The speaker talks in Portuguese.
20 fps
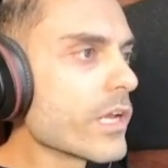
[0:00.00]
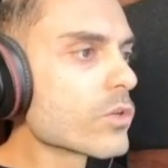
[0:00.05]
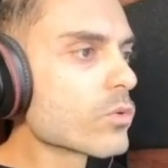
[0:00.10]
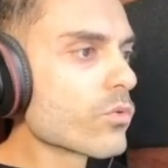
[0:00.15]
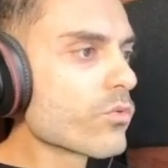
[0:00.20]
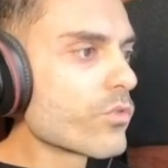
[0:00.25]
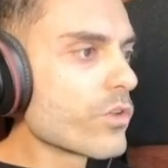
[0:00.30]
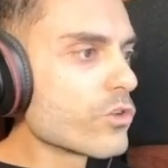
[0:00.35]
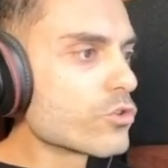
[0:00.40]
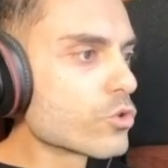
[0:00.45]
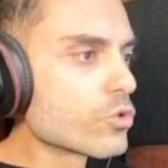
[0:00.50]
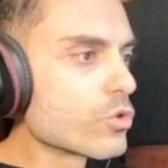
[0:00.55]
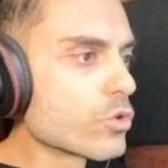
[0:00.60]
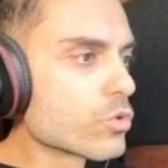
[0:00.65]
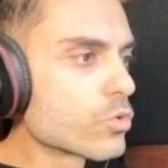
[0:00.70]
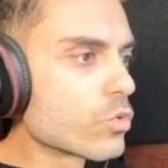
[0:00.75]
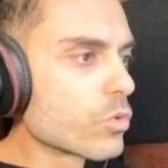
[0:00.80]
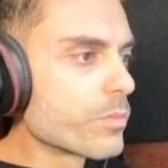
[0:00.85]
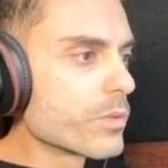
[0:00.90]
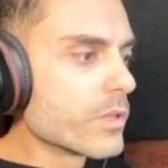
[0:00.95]
do vídeo do
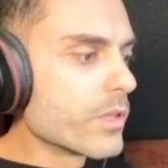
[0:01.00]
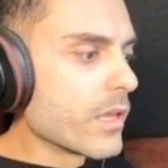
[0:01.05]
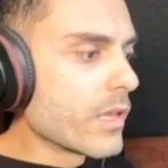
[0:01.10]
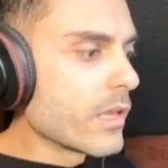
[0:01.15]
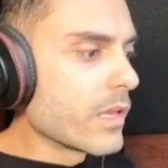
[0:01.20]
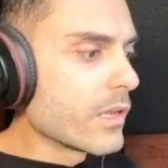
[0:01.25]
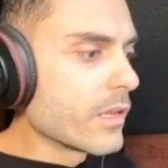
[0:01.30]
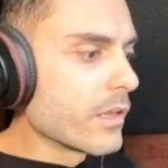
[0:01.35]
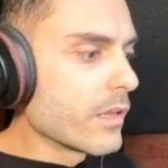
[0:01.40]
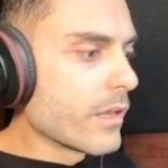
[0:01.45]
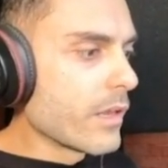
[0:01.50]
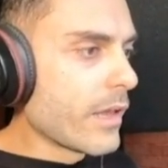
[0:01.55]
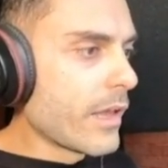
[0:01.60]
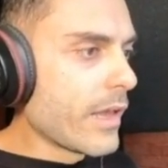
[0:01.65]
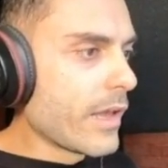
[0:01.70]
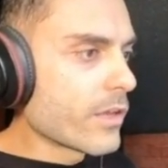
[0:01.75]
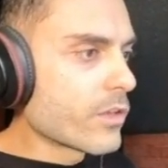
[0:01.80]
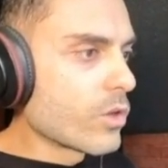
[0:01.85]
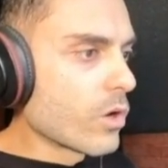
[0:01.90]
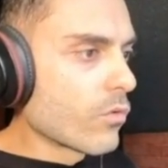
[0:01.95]
YouTube dele é
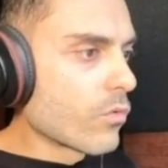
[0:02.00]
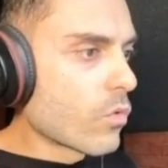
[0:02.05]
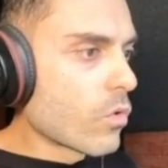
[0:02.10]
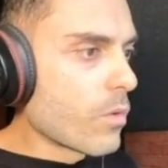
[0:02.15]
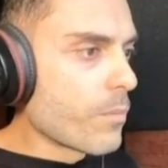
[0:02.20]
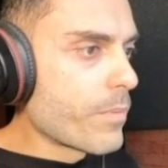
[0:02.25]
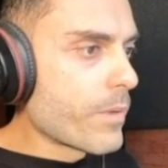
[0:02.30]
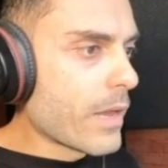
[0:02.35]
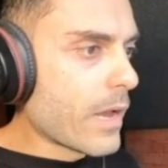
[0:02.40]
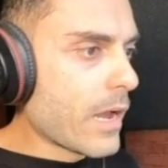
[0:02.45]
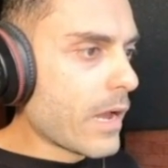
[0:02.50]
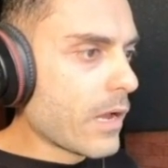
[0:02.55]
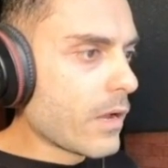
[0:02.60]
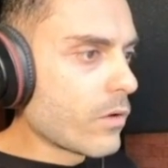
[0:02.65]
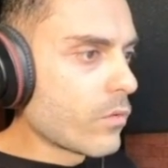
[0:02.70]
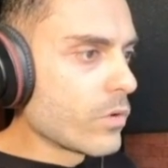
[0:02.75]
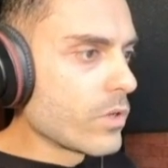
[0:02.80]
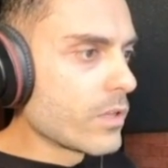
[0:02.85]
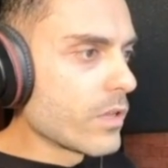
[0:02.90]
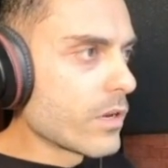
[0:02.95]
aqui, ó, vou copiar
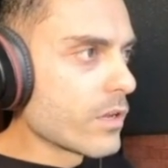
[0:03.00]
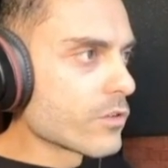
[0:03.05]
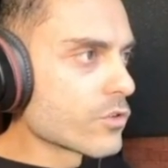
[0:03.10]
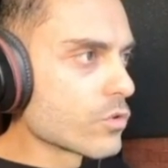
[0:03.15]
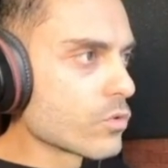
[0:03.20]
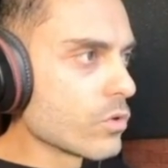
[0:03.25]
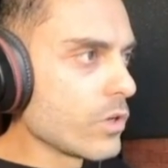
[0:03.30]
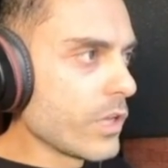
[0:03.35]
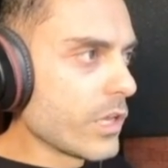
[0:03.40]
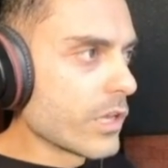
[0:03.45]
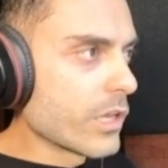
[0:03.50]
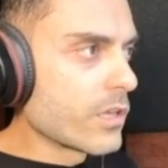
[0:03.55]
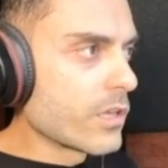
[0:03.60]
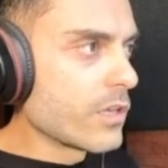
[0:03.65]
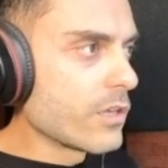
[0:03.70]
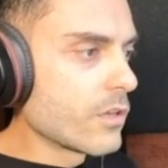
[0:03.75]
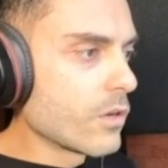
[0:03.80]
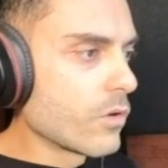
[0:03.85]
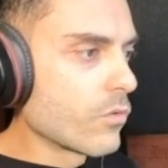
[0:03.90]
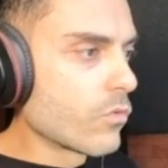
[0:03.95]
o endereço do link.
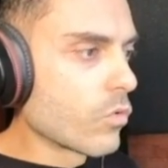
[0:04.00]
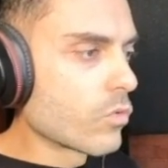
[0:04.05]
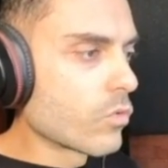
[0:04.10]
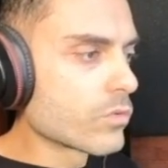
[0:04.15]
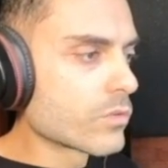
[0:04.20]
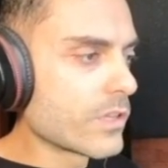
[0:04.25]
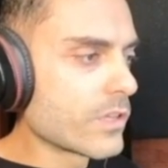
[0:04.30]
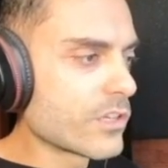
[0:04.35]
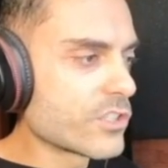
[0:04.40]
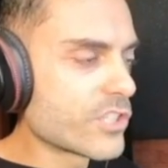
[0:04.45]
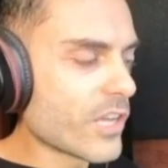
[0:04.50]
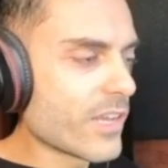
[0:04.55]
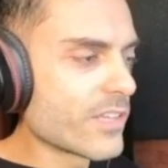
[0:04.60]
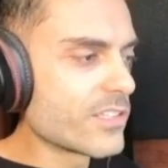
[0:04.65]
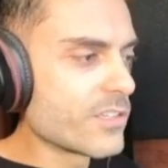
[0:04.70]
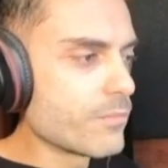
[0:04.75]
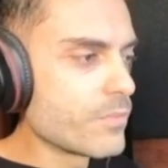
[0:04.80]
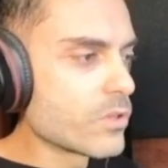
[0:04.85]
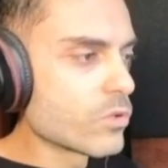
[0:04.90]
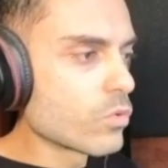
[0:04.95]
Eu vou deixar
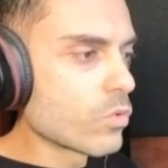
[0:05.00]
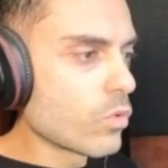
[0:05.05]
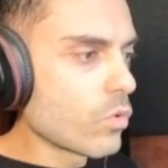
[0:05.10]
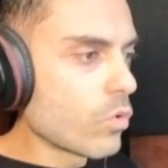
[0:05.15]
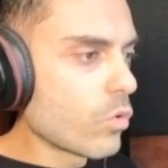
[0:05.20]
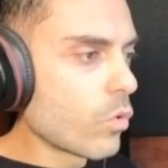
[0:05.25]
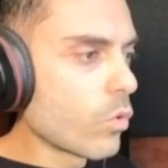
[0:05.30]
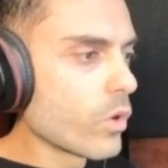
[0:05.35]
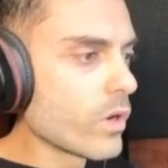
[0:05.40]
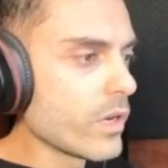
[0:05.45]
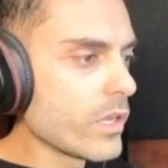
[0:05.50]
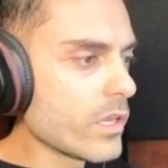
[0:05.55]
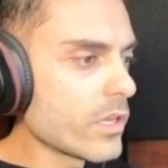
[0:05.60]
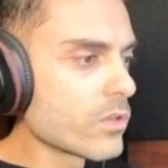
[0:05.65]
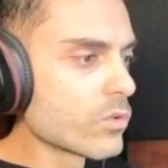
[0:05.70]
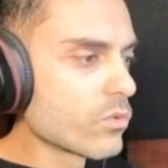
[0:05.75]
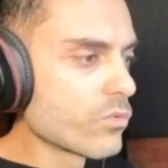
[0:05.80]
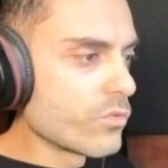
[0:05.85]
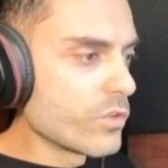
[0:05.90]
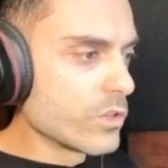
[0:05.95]
exibindo o link
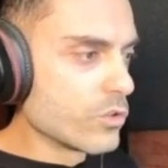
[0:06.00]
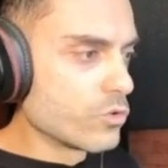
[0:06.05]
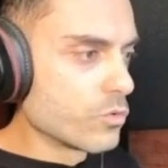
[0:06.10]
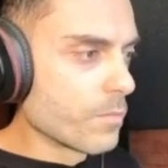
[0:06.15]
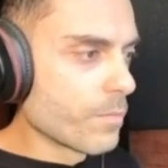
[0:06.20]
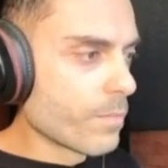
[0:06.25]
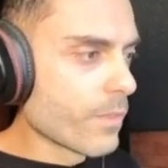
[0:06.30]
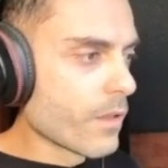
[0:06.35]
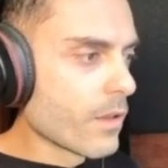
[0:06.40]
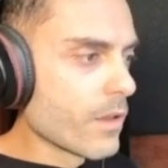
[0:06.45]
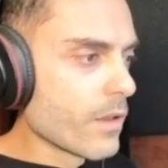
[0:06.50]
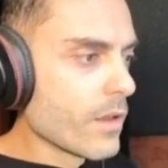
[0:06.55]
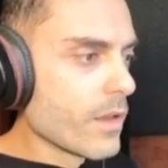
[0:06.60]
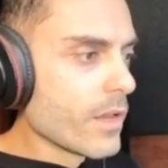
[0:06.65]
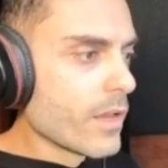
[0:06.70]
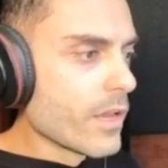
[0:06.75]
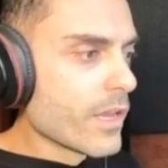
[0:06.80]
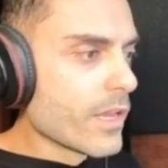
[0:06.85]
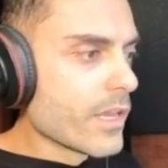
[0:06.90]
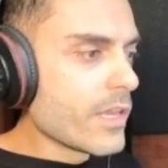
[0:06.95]
do vídeo.
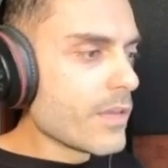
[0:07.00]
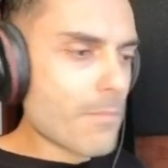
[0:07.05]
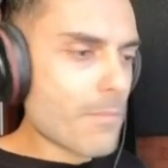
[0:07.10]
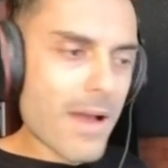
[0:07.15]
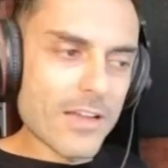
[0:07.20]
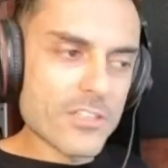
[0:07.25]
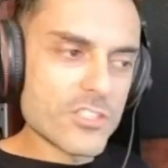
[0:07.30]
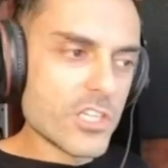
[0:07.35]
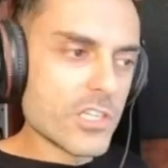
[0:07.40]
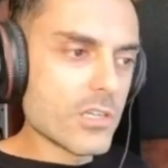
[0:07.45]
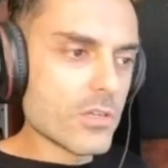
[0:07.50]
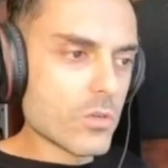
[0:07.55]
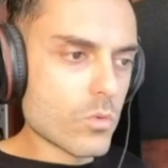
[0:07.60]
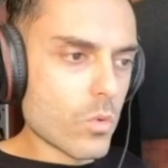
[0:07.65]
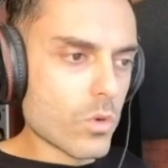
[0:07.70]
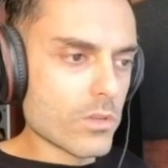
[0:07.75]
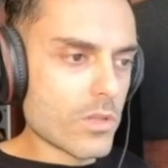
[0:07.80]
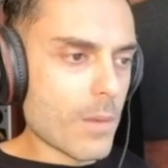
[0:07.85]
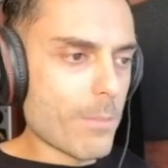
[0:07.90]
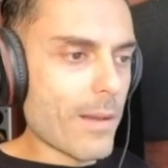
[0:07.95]
E imagem, em
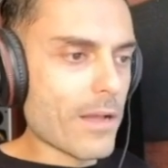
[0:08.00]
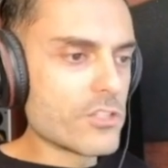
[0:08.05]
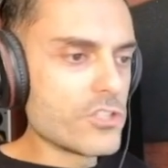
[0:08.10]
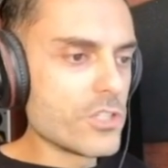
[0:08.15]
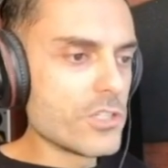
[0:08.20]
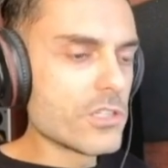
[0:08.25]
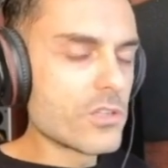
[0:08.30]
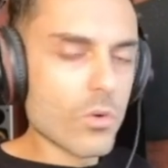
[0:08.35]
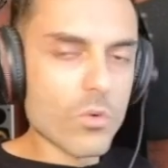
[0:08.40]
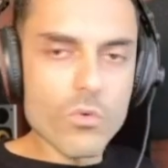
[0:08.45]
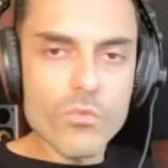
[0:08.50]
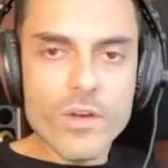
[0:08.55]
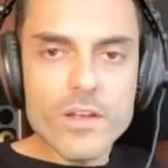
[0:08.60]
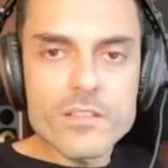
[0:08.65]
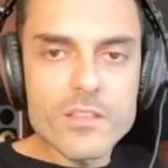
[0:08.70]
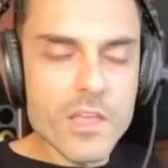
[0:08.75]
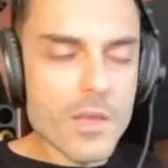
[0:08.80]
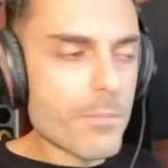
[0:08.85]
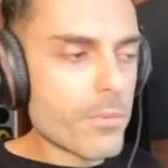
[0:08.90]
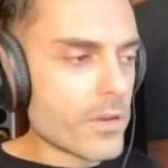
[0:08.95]
contrapartida, então não vai
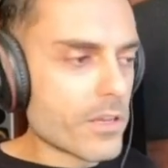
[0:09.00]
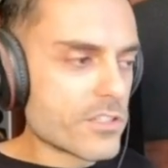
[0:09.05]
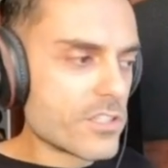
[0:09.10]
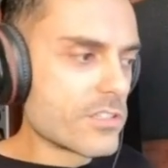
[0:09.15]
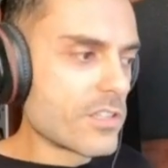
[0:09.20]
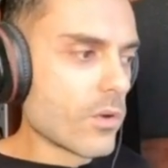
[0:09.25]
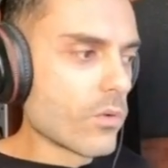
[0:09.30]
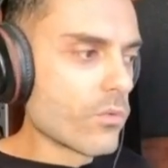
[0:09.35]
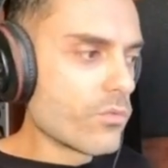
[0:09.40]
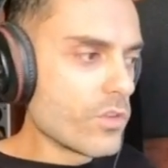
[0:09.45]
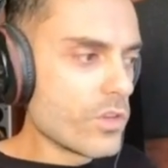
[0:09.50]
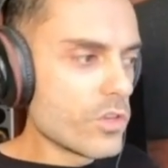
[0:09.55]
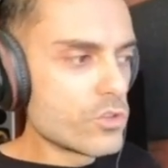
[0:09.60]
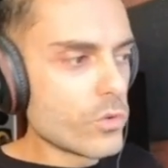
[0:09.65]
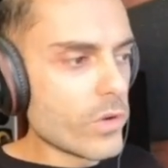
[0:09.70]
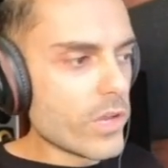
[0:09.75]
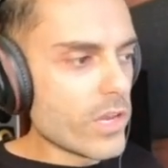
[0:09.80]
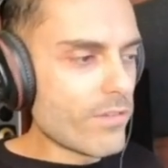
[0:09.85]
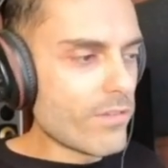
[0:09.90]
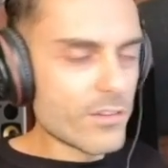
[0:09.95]
ter, porque se tem um
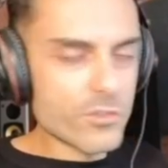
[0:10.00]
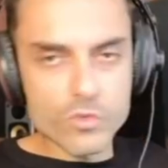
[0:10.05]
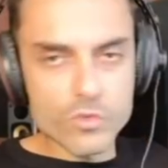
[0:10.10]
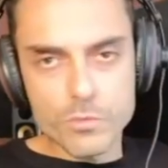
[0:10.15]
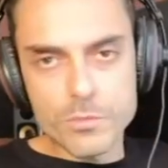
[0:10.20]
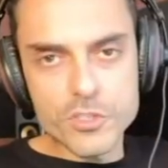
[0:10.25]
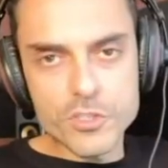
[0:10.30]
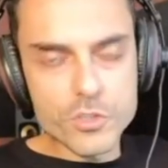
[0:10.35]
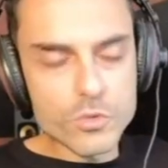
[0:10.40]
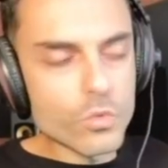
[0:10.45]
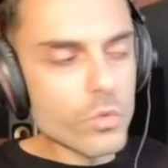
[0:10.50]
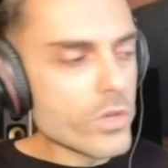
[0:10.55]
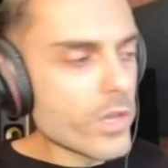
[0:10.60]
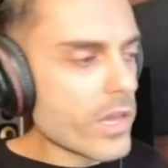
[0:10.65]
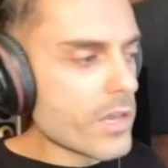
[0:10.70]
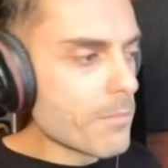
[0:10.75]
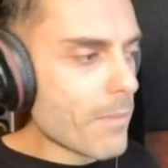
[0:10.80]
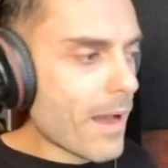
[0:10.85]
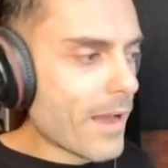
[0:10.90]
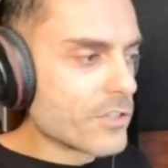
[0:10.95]
vídeo, ele vai substituir a
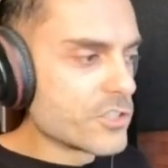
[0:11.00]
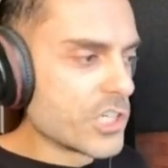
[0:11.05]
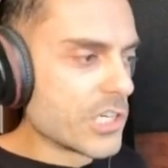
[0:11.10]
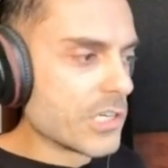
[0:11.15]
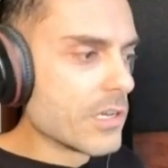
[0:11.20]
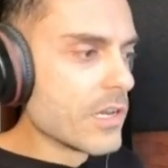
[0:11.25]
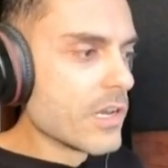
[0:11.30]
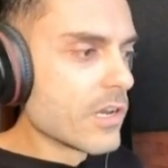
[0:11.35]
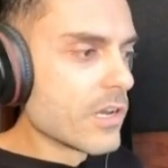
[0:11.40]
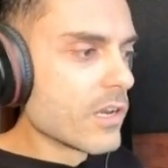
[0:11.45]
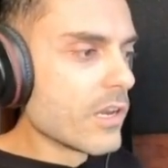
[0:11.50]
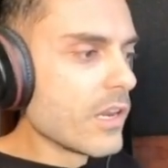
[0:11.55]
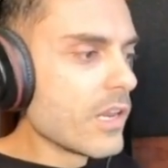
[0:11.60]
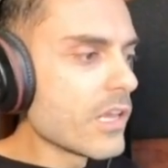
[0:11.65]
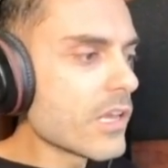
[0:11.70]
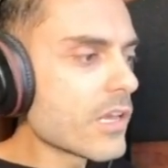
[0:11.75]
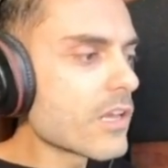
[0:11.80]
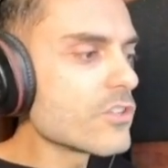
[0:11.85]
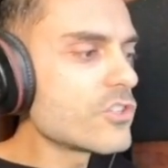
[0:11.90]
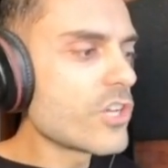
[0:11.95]
imagem.
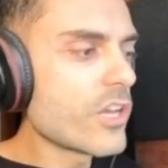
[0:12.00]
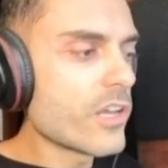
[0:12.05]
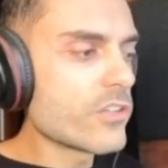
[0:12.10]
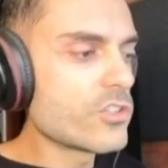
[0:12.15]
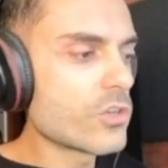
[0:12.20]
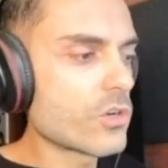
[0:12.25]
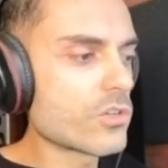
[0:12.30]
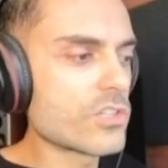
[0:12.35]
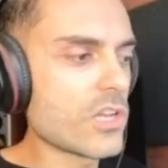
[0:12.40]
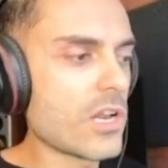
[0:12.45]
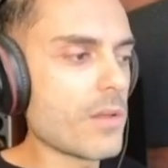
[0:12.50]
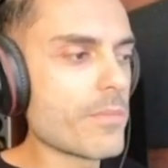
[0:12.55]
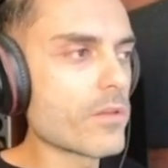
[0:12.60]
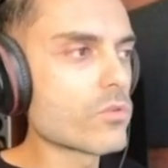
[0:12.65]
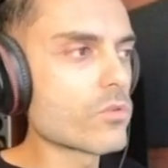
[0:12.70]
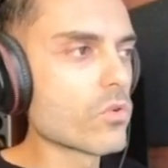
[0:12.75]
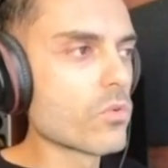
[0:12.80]
Link de redirecionamento no